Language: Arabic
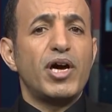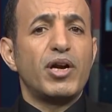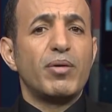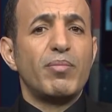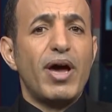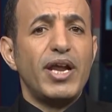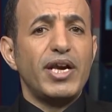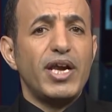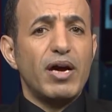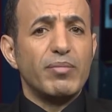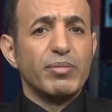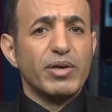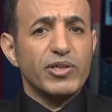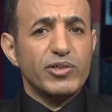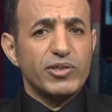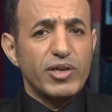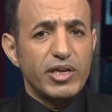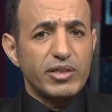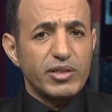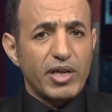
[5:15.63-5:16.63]
حرمانها من
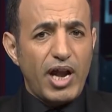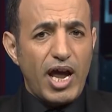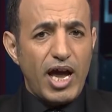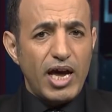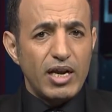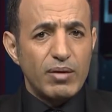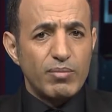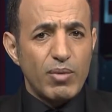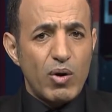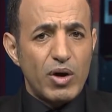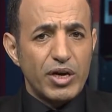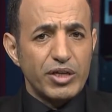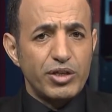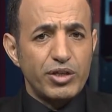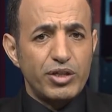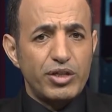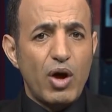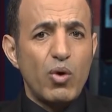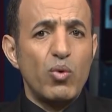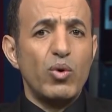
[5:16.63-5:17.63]
السيطرة على
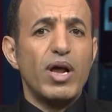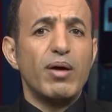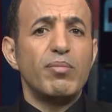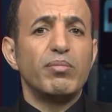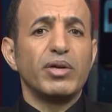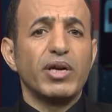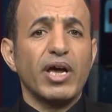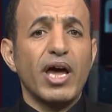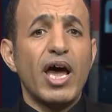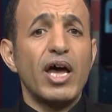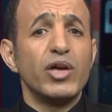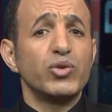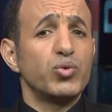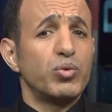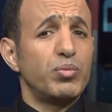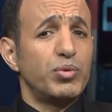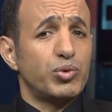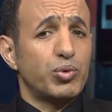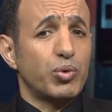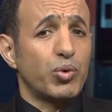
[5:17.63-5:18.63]
موارد الدولة من
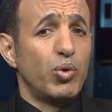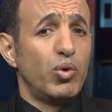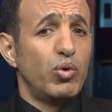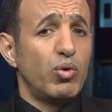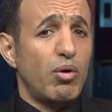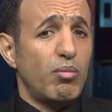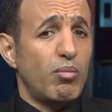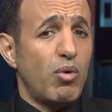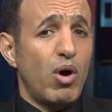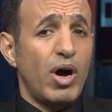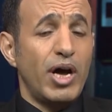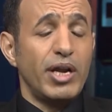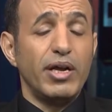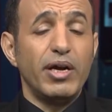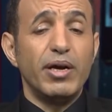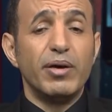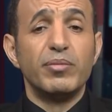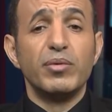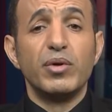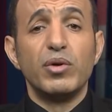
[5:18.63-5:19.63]
غاز وبترول
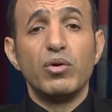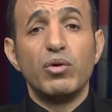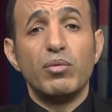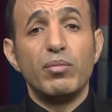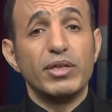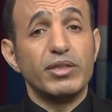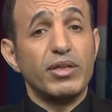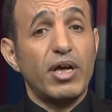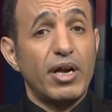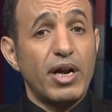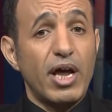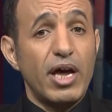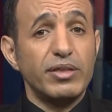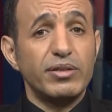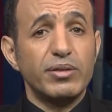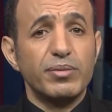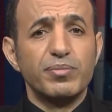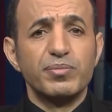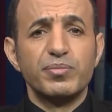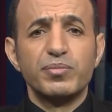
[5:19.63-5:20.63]
وموانئ
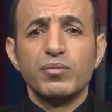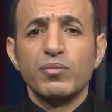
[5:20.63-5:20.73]
ومطارات